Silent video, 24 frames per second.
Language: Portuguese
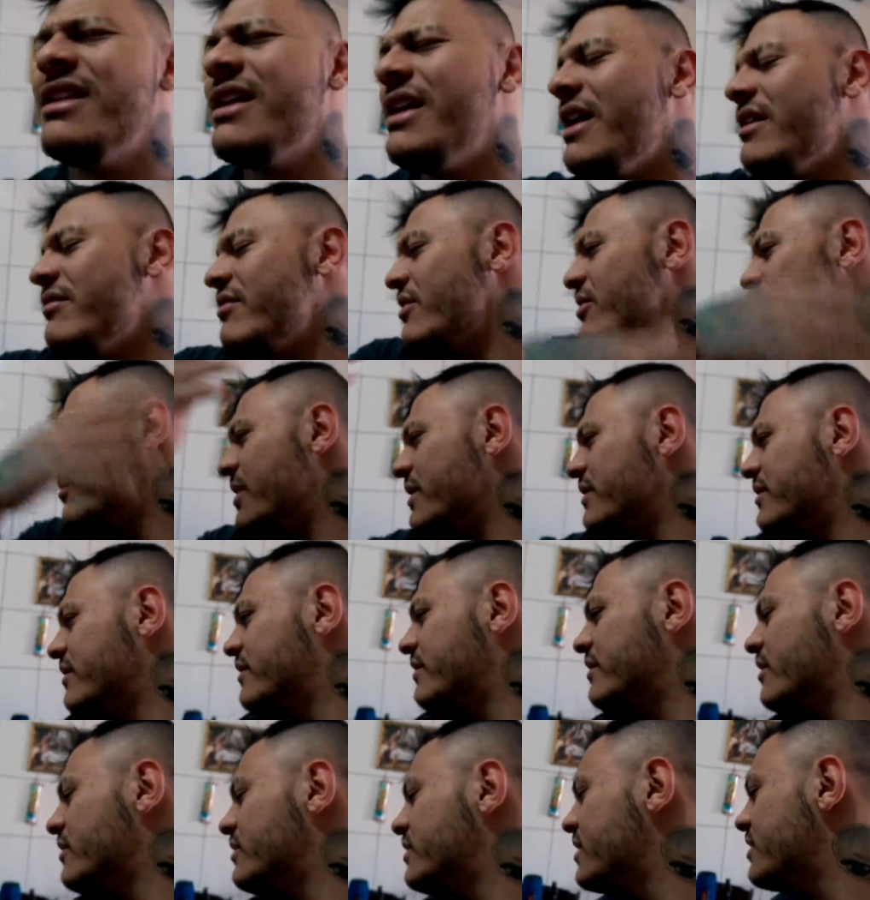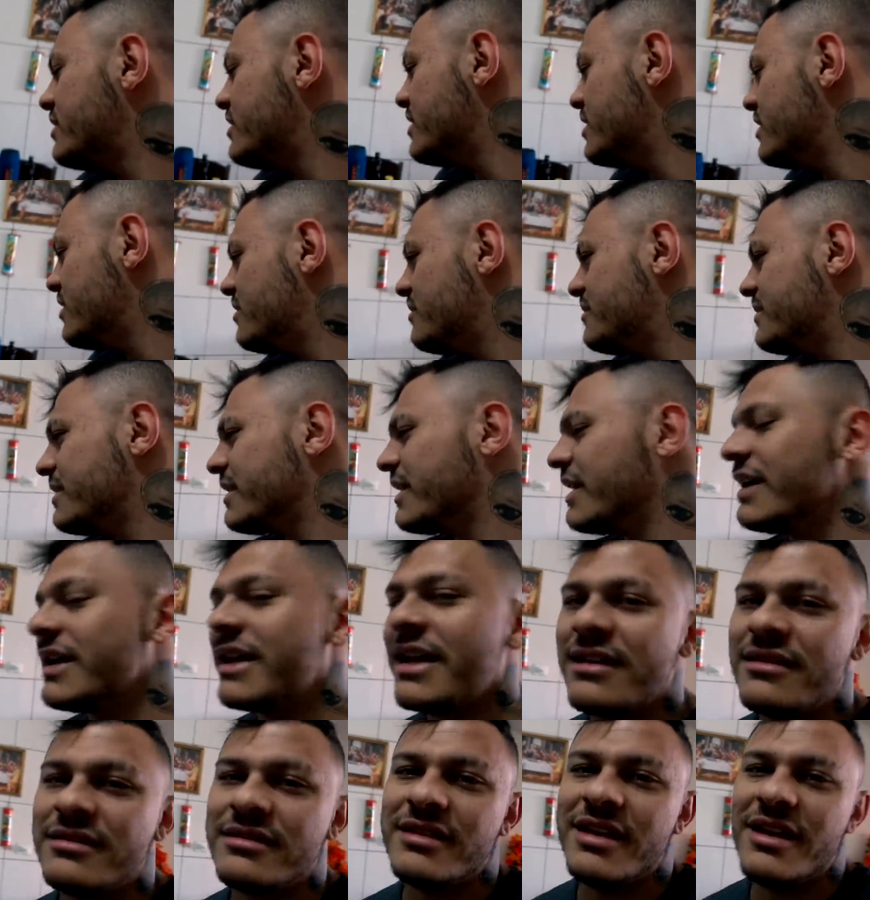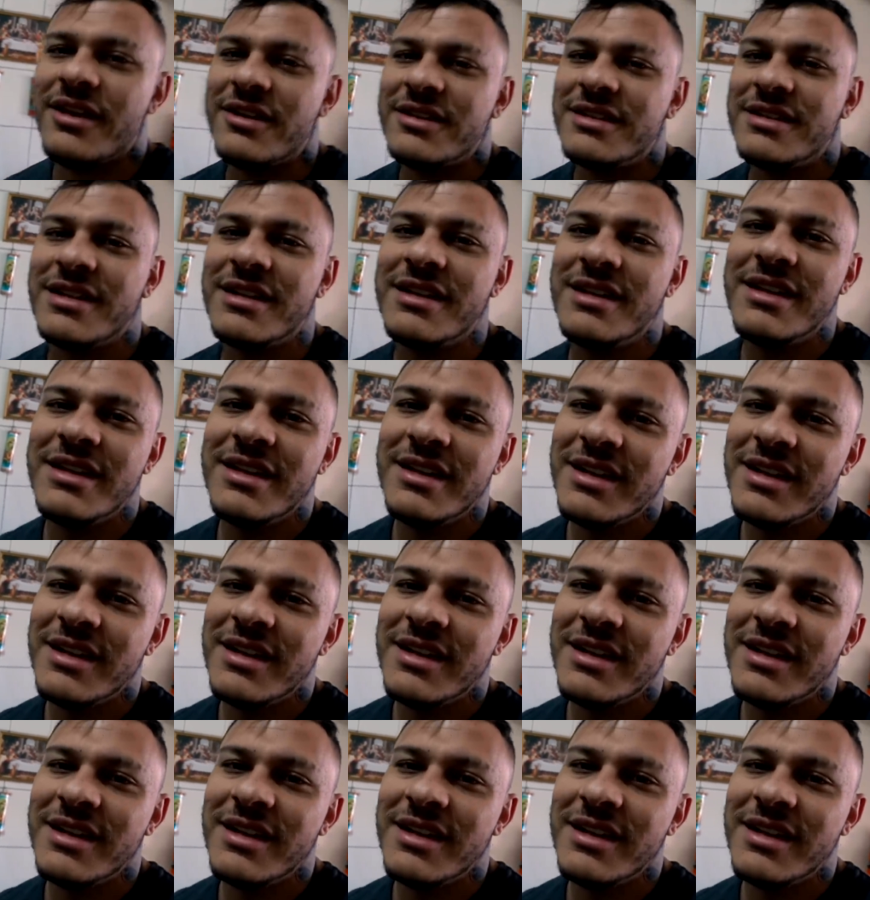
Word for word: ninguém vai roubar esse Celta, não. Mano. Quem quer Celta?